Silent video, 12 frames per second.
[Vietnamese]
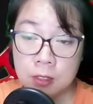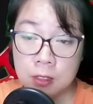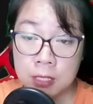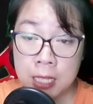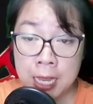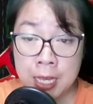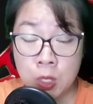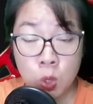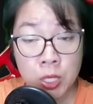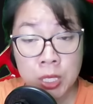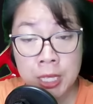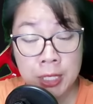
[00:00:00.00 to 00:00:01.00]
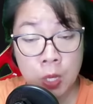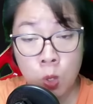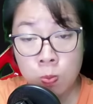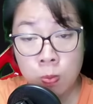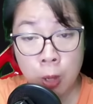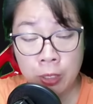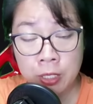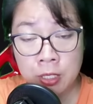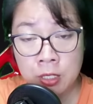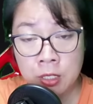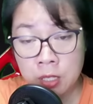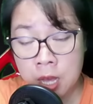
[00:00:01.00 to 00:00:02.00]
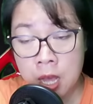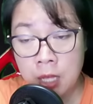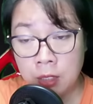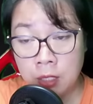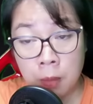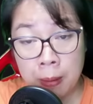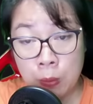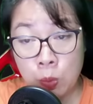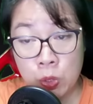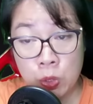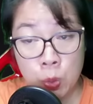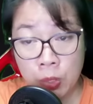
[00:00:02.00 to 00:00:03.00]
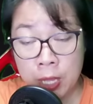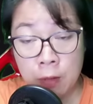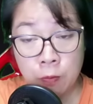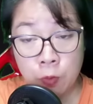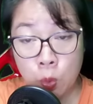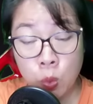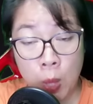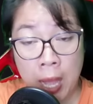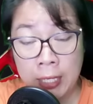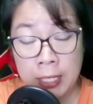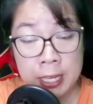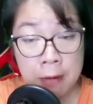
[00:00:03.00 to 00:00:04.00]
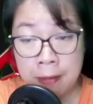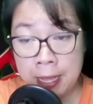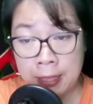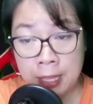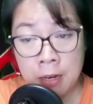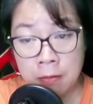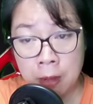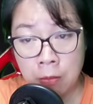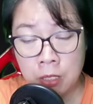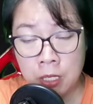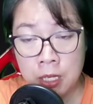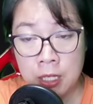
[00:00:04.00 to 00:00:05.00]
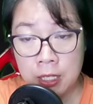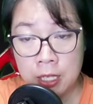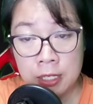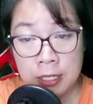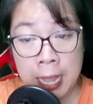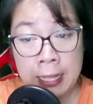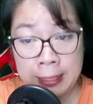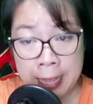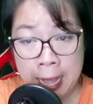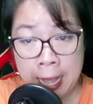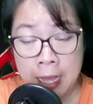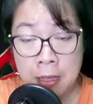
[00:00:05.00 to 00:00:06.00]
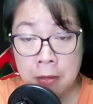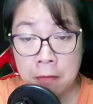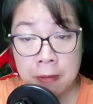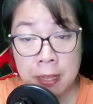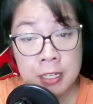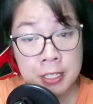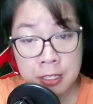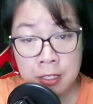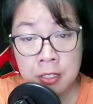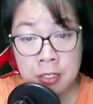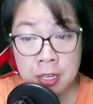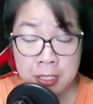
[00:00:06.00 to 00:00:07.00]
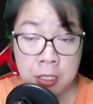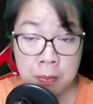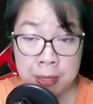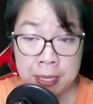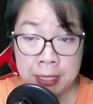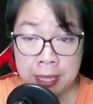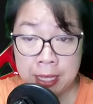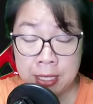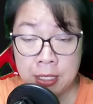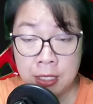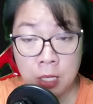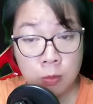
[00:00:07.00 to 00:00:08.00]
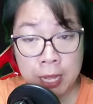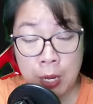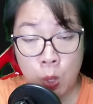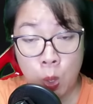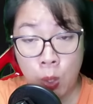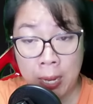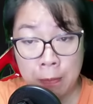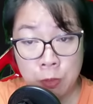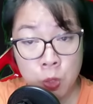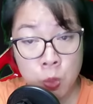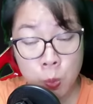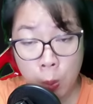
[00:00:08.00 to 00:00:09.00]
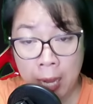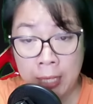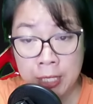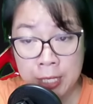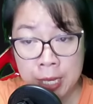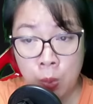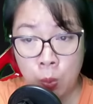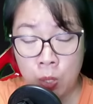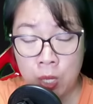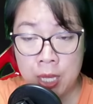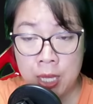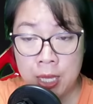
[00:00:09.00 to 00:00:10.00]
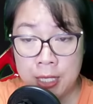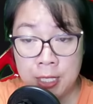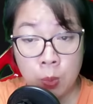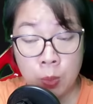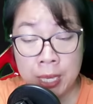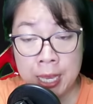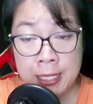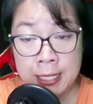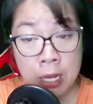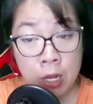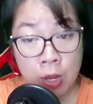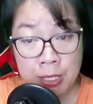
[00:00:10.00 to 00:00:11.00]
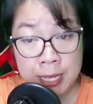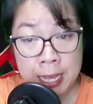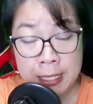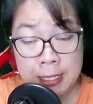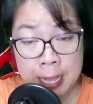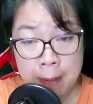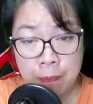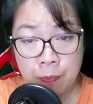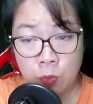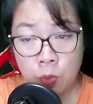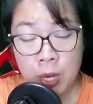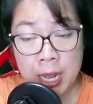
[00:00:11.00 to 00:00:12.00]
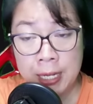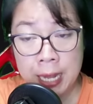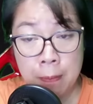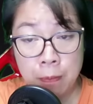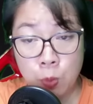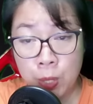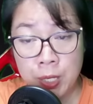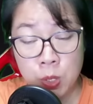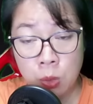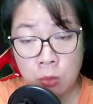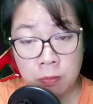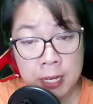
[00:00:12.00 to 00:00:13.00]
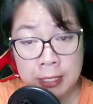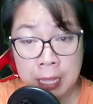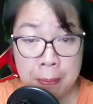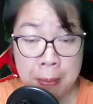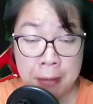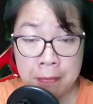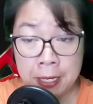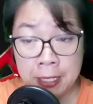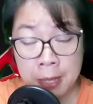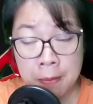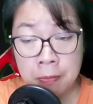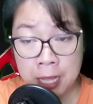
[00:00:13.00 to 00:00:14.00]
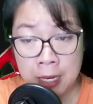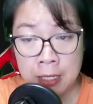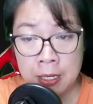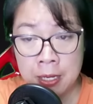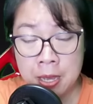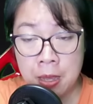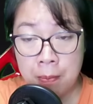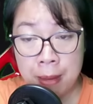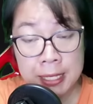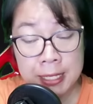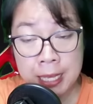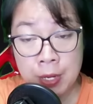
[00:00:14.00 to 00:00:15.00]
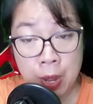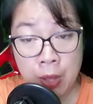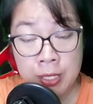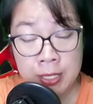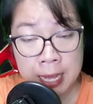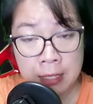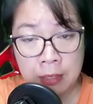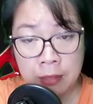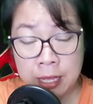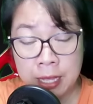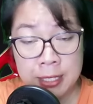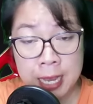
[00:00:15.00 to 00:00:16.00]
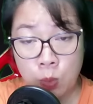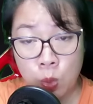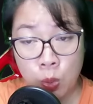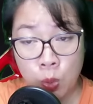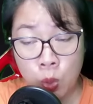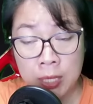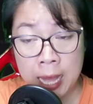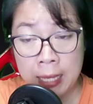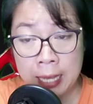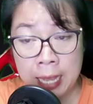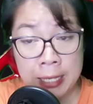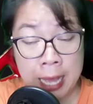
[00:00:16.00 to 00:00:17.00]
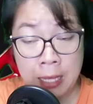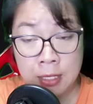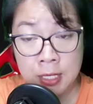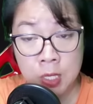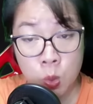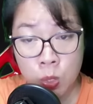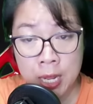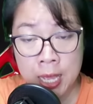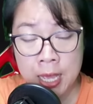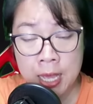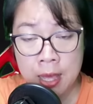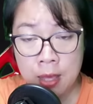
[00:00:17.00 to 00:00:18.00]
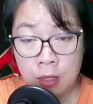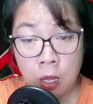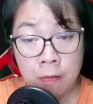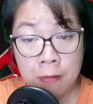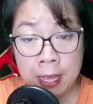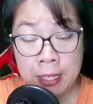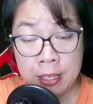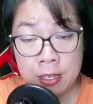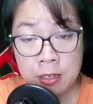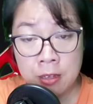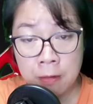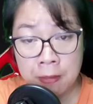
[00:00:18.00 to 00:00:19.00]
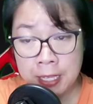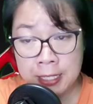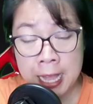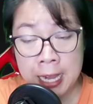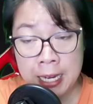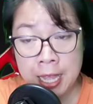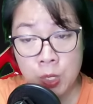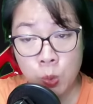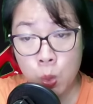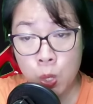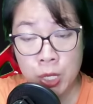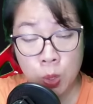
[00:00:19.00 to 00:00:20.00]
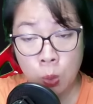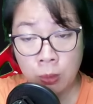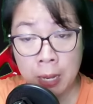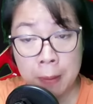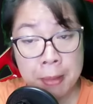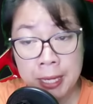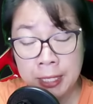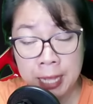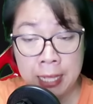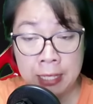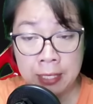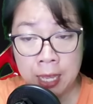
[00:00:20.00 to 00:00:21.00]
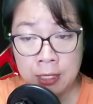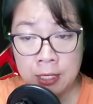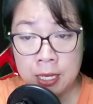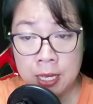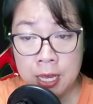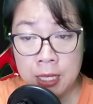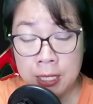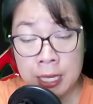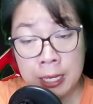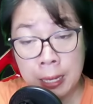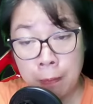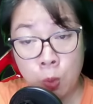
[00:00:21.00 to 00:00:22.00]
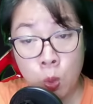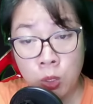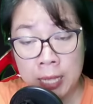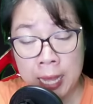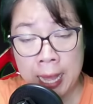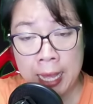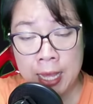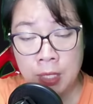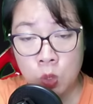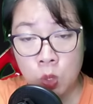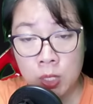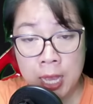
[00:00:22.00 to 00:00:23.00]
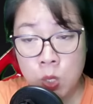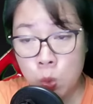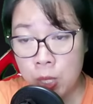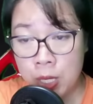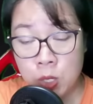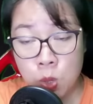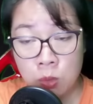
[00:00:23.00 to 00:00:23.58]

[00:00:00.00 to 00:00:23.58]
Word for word: Thấy tôi nhìn thấu mọi thứ, gương mặt của dụ thiên vũ thoáng hiện vẻ thất vọng, nhưng anh ta vẫn giữ được sự bình tĩnh, không để lộ cảm xúc quá nhiều. Sau khi ra khỏi trại giam, tôi đến thăm Nguyễn Thục Vân tại Bệnh viện Tâm Thần. Bác sĩ nói rằng tình trạng của cô ta ngày càng xấu đi, có vẻ như việc giả điên cuối cùng đã biến thành thật. Khi gặp cô ta, tôi thấy Nguyễn Thục